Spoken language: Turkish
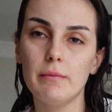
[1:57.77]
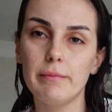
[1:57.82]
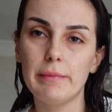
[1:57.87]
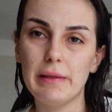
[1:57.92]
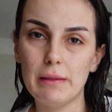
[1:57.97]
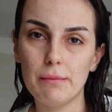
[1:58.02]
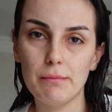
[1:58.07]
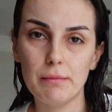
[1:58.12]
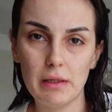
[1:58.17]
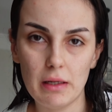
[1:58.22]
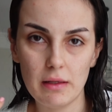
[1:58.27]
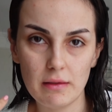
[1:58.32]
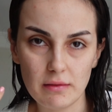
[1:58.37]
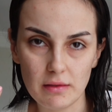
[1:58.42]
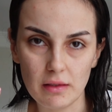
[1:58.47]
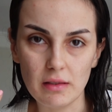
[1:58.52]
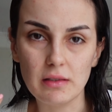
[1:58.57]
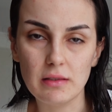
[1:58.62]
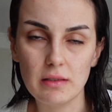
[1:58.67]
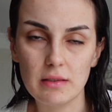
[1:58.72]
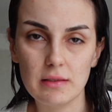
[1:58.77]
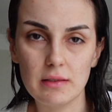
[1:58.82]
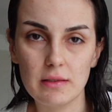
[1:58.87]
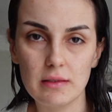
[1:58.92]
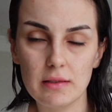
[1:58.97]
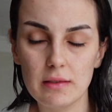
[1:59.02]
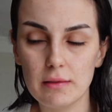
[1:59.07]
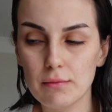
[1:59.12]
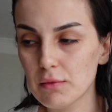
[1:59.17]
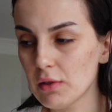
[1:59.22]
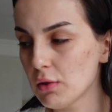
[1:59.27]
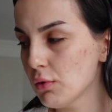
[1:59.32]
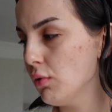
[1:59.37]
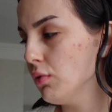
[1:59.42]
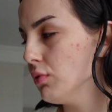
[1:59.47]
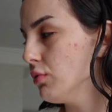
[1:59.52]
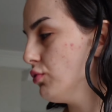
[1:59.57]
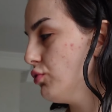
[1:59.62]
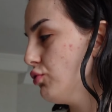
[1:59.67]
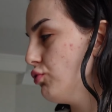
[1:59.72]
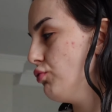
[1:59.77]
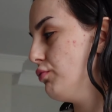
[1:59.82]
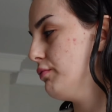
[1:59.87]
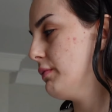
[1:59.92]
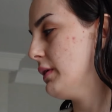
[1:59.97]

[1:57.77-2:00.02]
Benim biraz akılsızlığımdan oldu. Şu